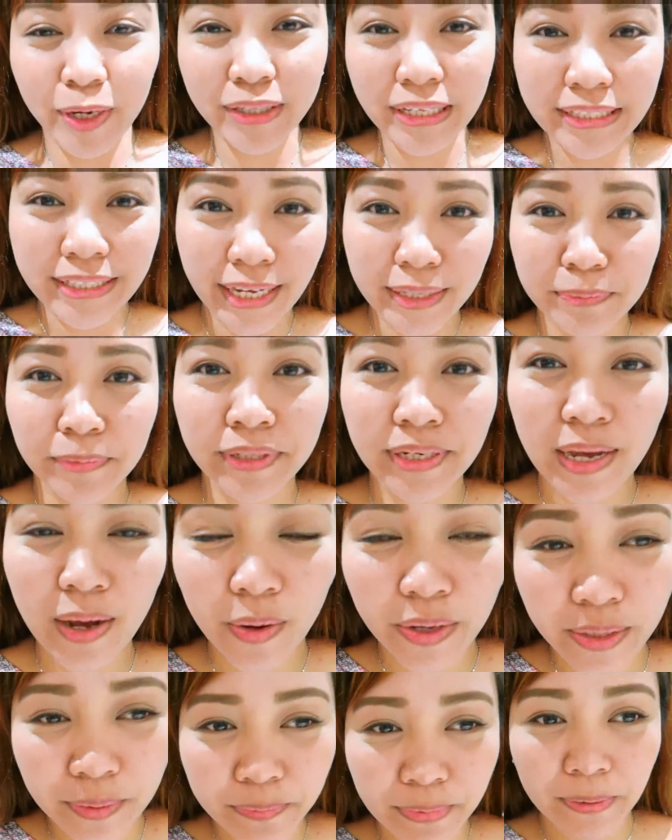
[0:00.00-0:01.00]
pero dadaan muna
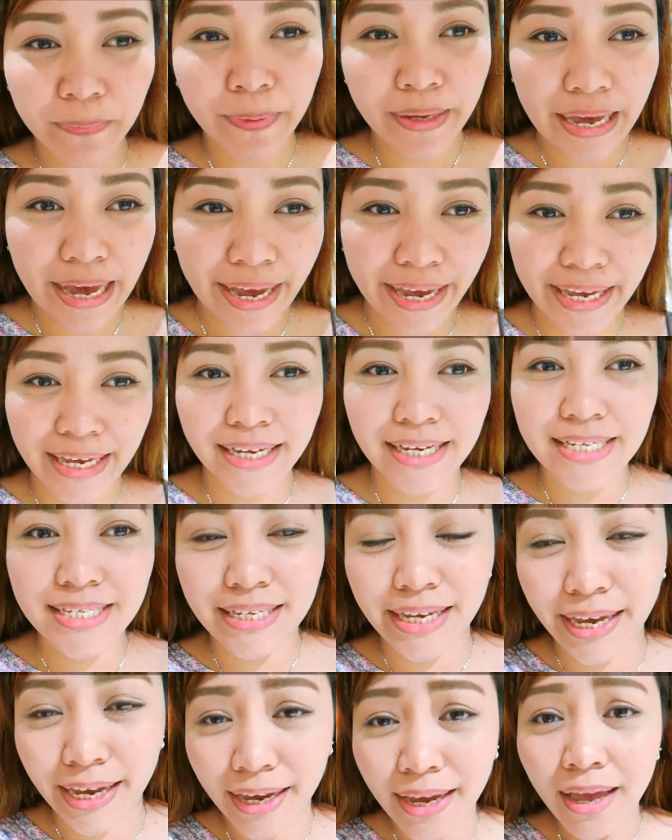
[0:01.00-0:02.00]
ako ng BPI
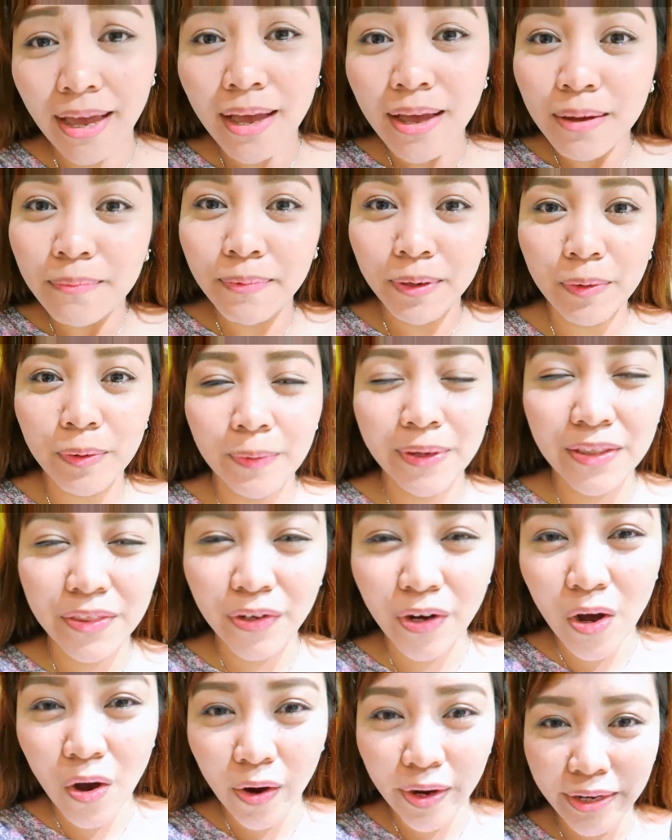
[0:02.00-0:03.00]
kasi
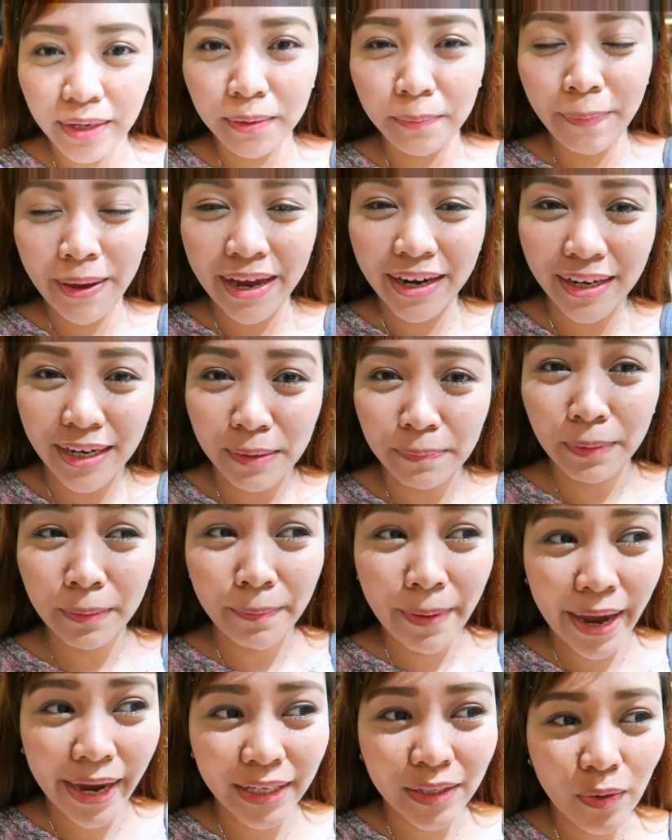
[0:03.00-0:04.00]
mag-withdraw ako ng pera na
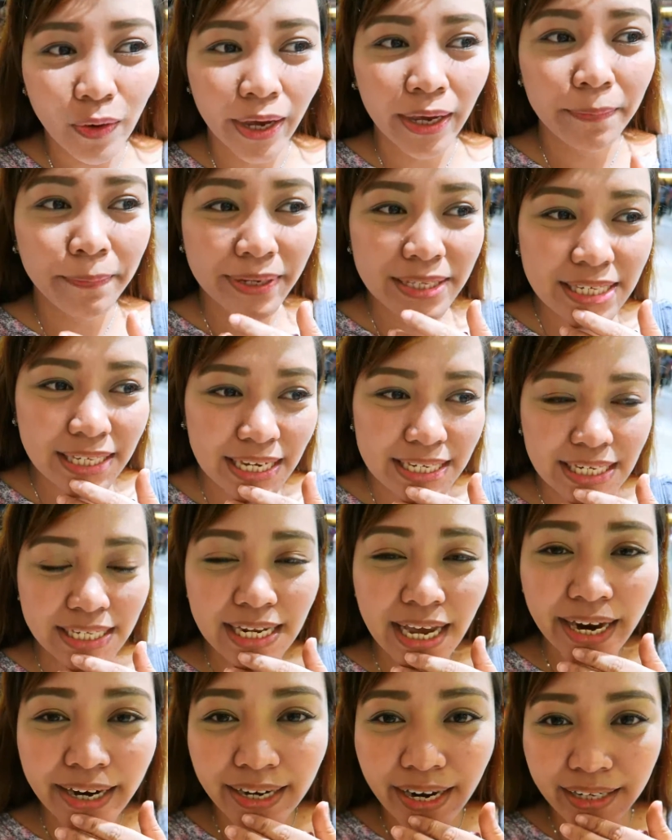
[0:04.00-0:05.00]
pambayad ko kay Bits kasi
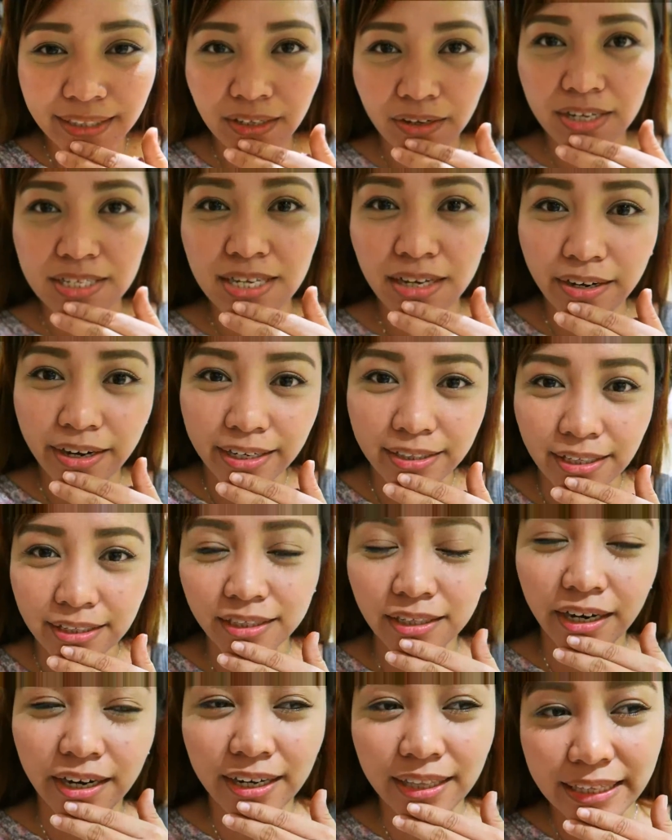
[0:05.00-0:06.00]
nakiride ako sa credit
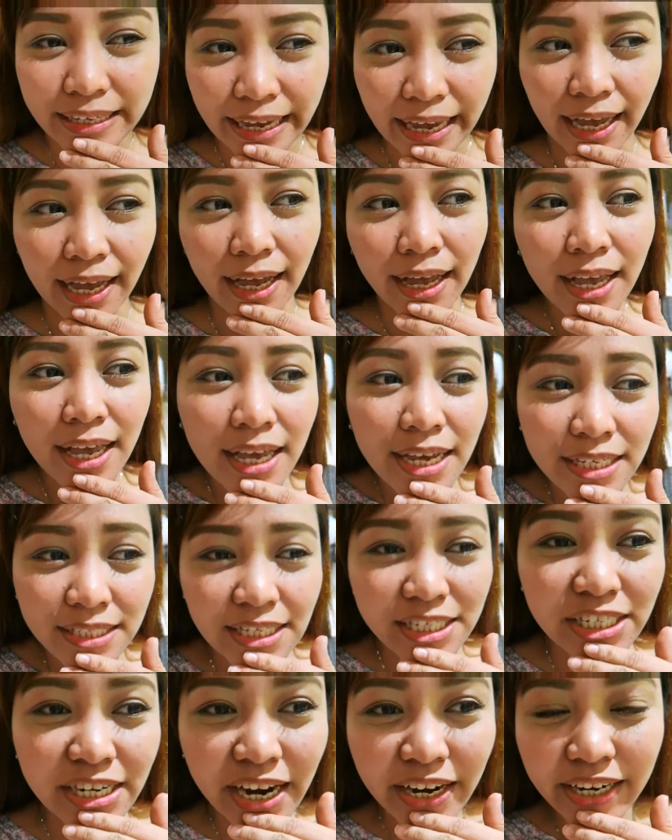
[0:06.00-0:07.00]
card niya.
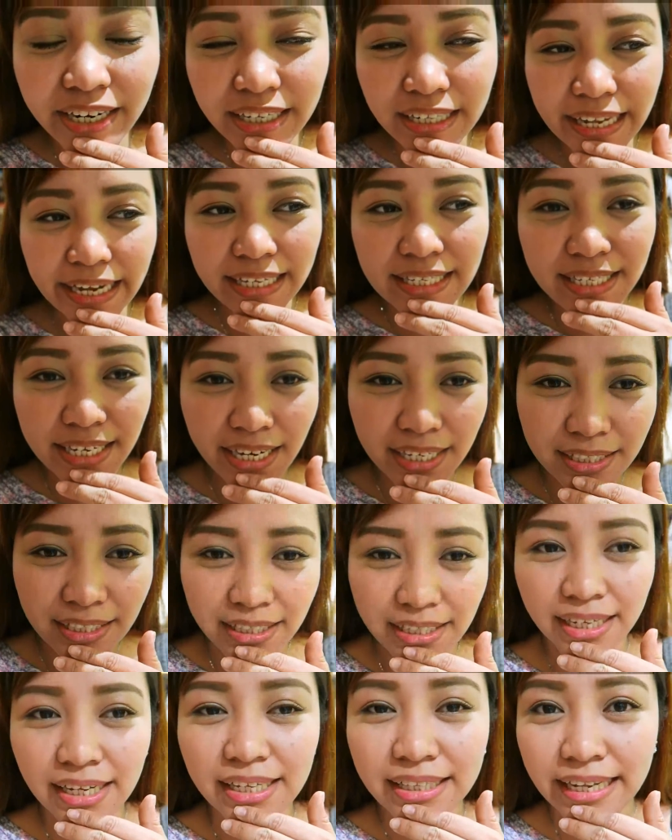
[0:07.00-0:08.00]
Si Cheryl and si
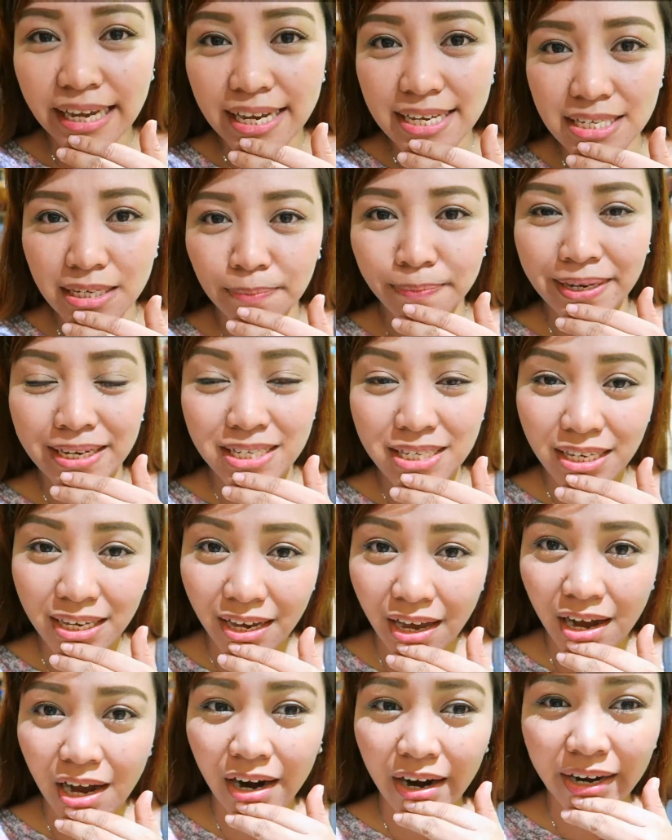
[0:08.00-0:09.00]
Adrian nasa may
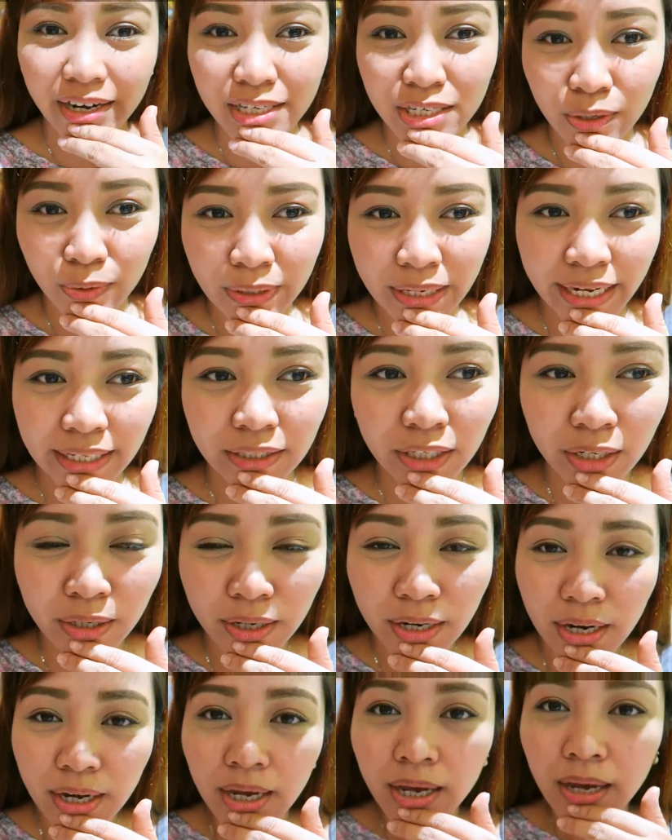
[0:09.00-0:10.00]
CR. So later,